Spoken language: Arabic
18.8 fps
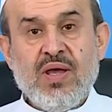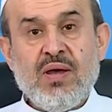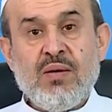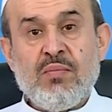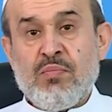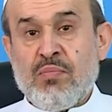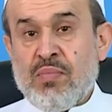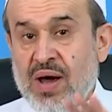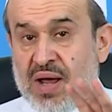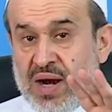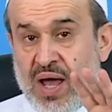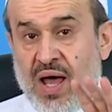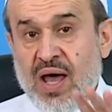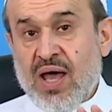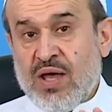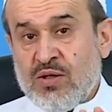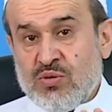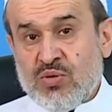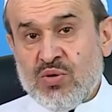
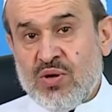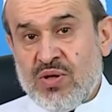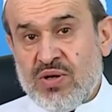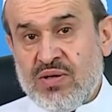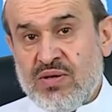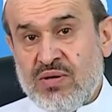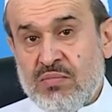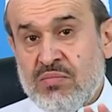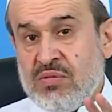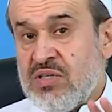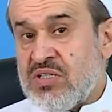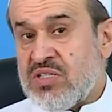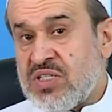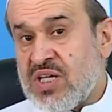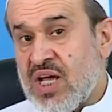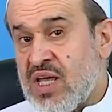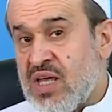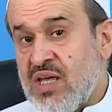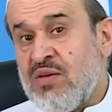براءة من
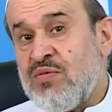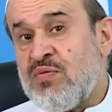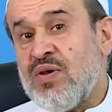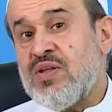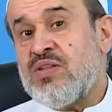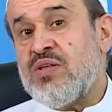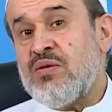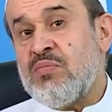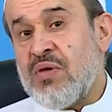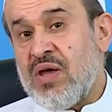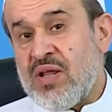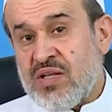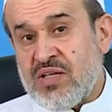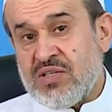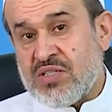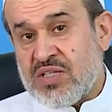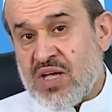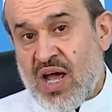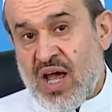سقيفة
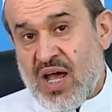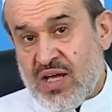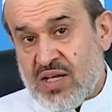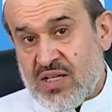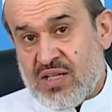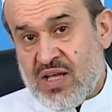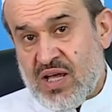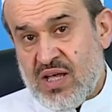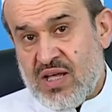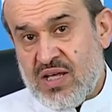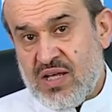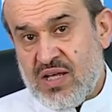بني ساعدة